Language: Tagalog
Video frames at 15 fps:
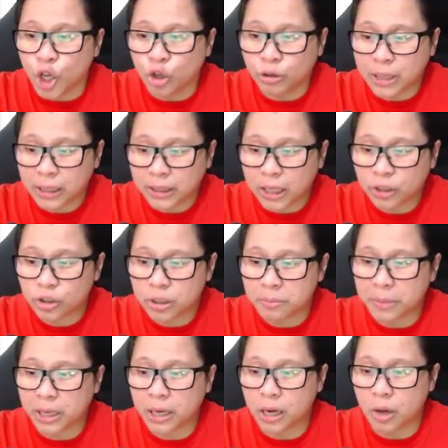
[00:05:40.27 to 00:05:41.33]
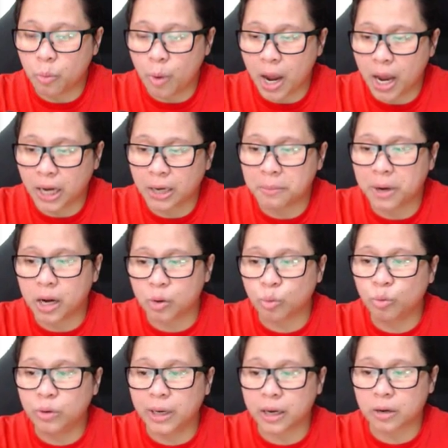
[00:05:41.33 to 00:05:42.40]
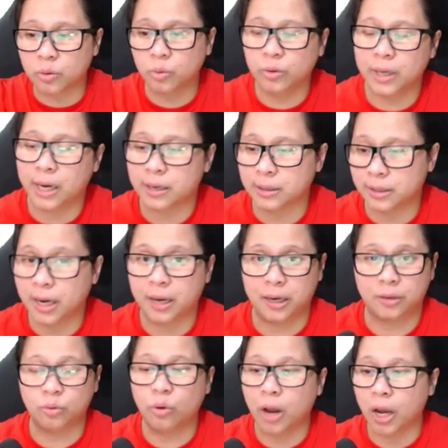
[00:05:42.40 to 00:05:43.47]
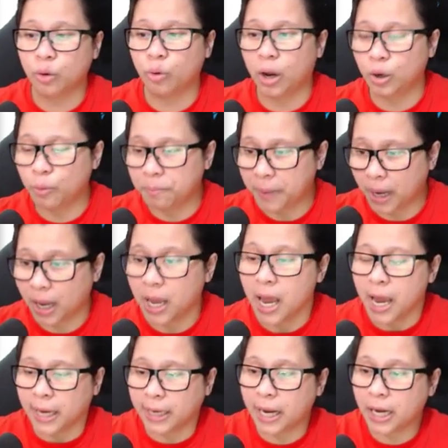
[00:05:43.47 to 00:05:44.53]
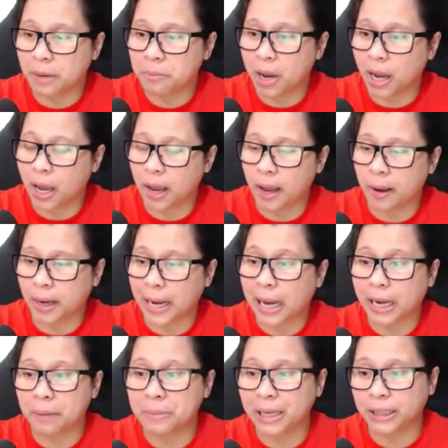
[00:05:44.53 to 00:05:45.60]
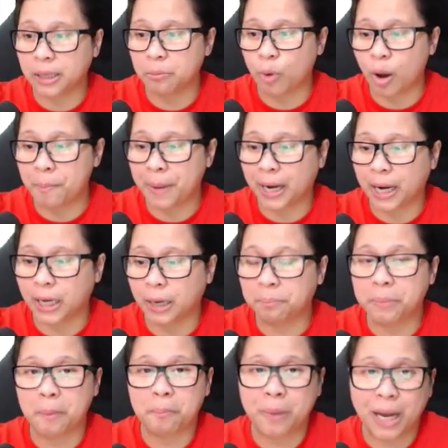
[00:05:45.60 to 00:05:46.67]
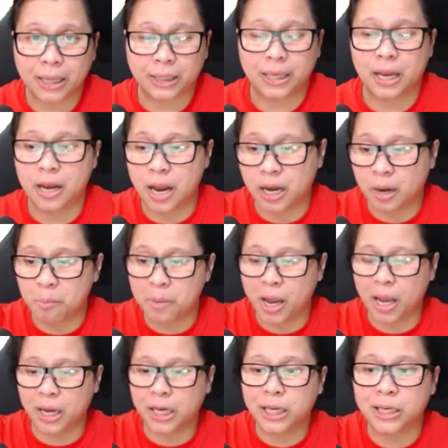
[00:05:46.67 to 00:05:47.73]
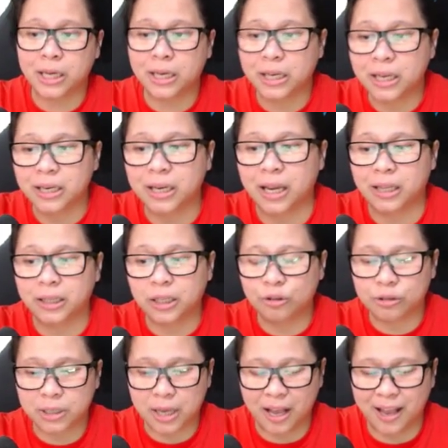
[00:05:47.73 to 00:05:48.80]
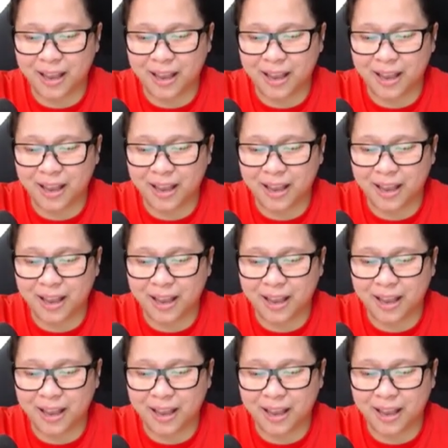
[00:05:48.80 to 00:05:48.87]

yung nandito sa may kaliwa na mga ruler-ruler dyan at kung ano-ano pa, yan yung mga gagamitin mo kapag ka nagpa-plot ka na ng mga linya-linya dito sa,